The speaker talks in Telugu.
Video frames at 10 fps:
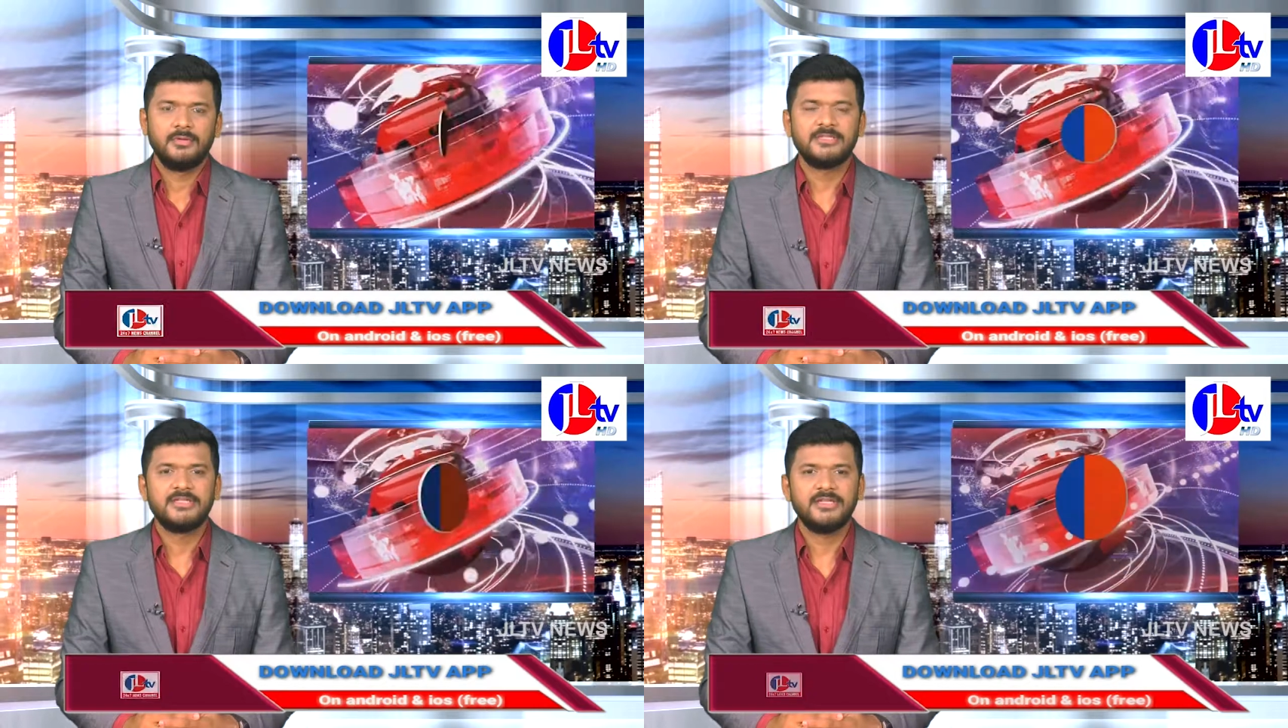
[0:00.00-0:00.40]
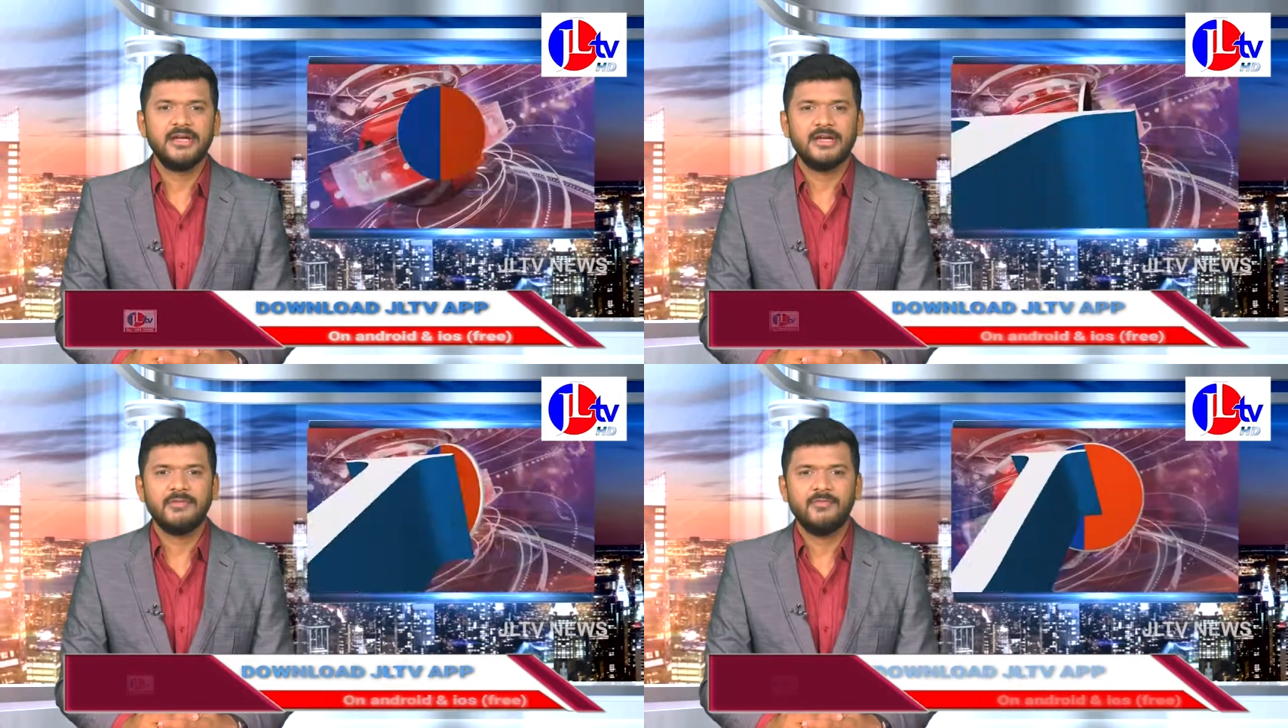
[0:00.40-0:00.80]
నమస్తే
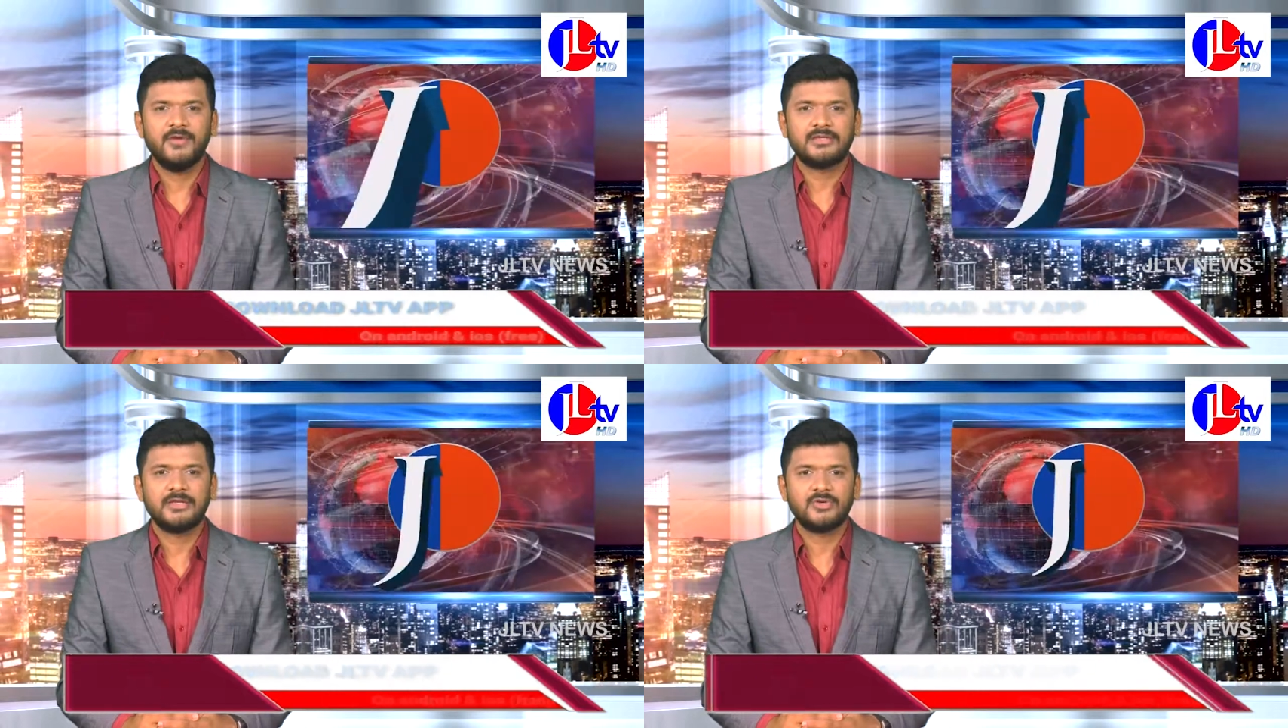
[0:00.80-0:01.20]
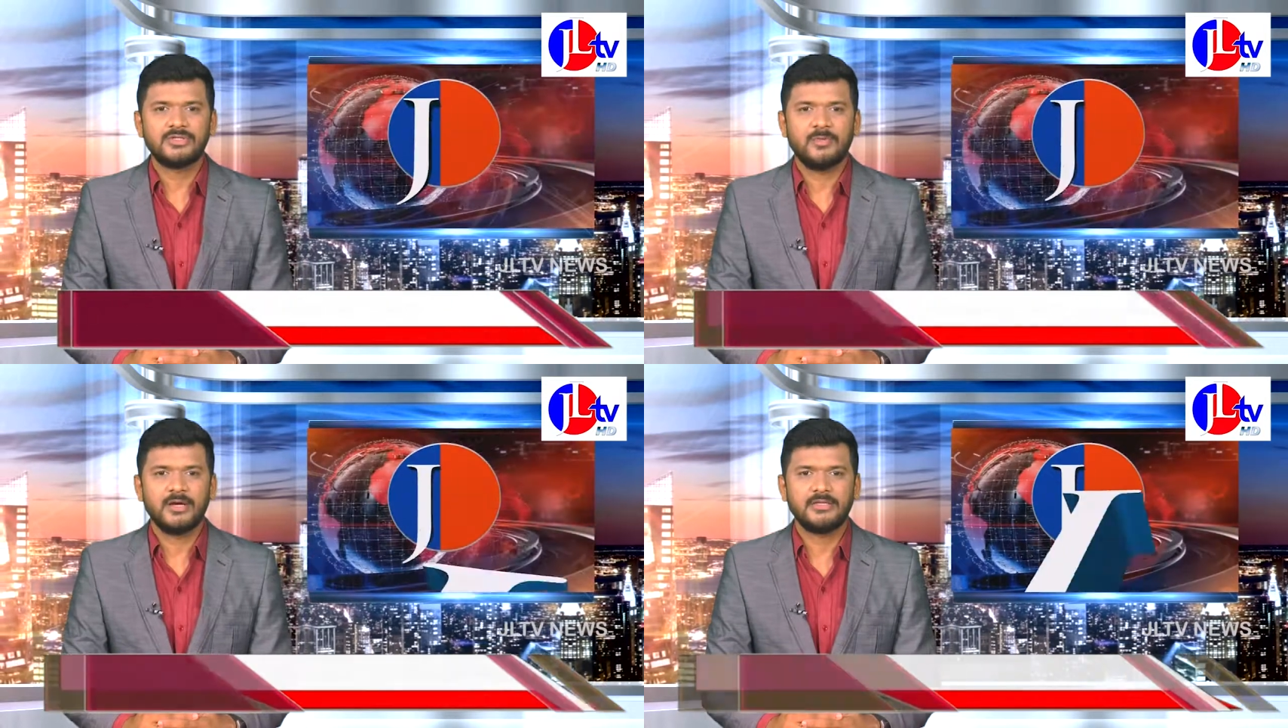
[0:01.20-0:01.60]
జేఎల్టీవీ వార్తలకు
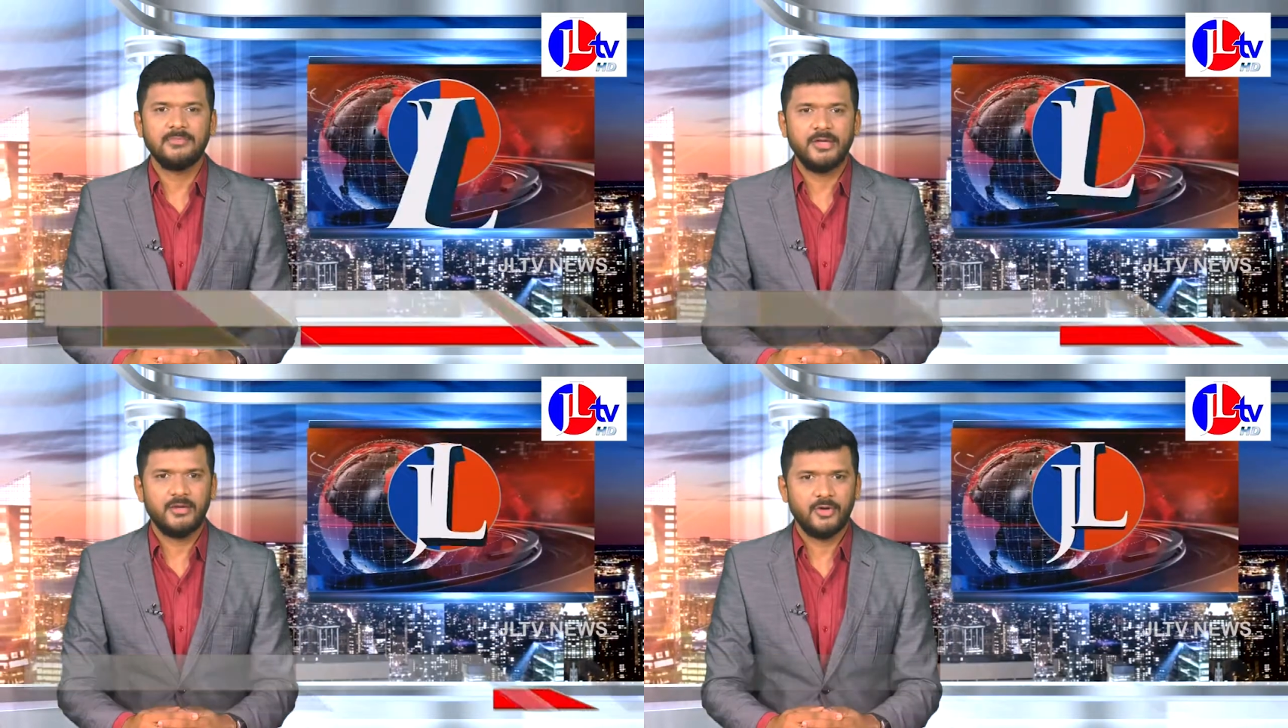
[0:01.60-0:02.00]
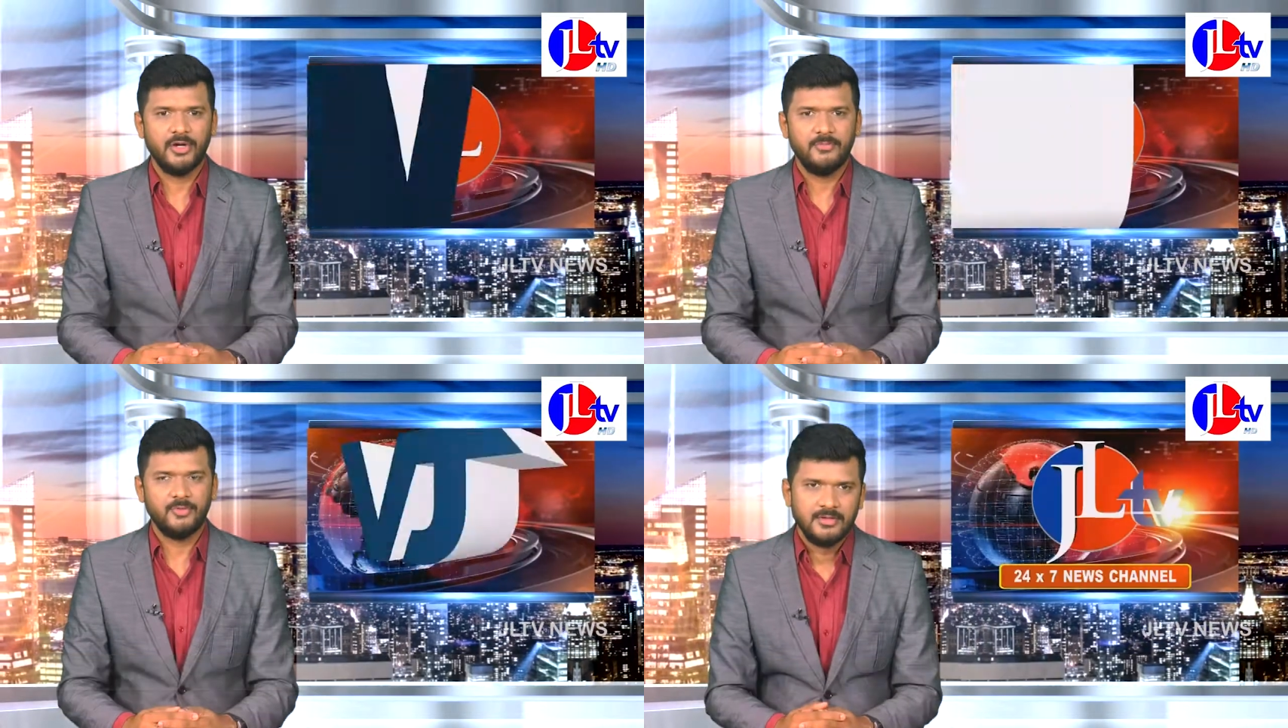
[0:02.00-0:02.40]
స్వాగతం నేను మురళి